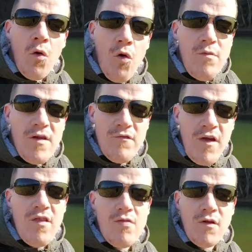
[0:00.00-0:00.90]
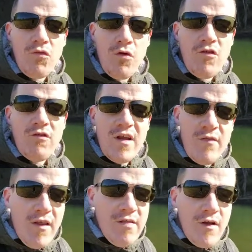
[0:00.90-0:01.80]
Und den Westen natürlich.
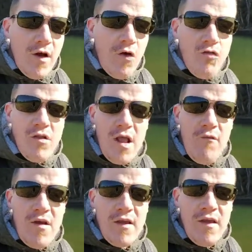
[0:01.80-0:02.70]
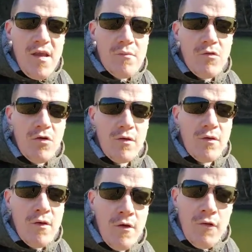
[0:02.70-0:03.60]
Der Westen hat auch schon sehr viele Kriege
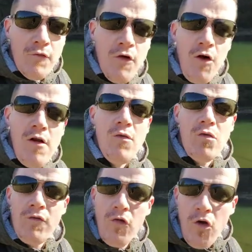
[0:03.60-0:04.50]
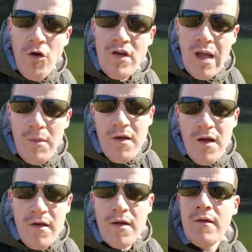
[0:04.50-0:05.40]
begonnen. Vor allem unsere Freunde, die
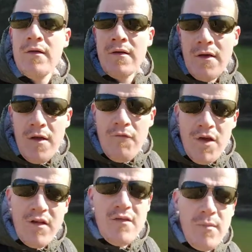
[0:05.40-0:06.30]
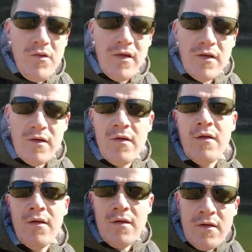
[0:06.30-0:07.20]
Amerikaner. Vietnamkrieg
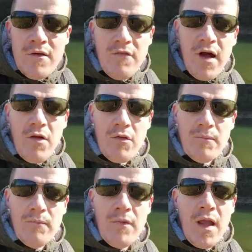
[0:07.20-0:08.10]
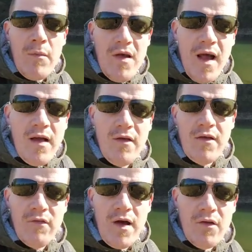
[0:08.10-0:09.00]
waren sie. Im
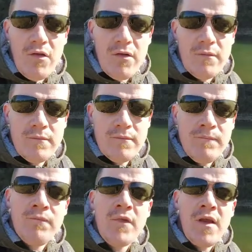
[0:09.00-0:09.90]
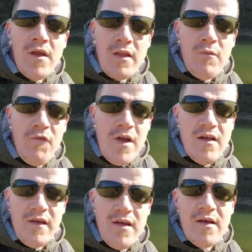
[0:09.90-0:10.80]
Irakkrieg waren sie. Sie haben
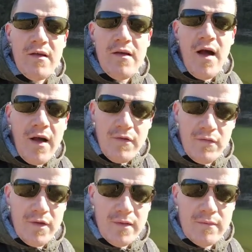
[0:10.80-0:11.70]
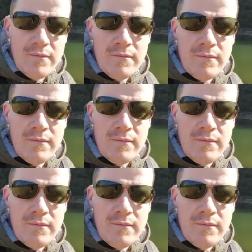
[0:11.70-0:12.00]
viele Kriege angefangen.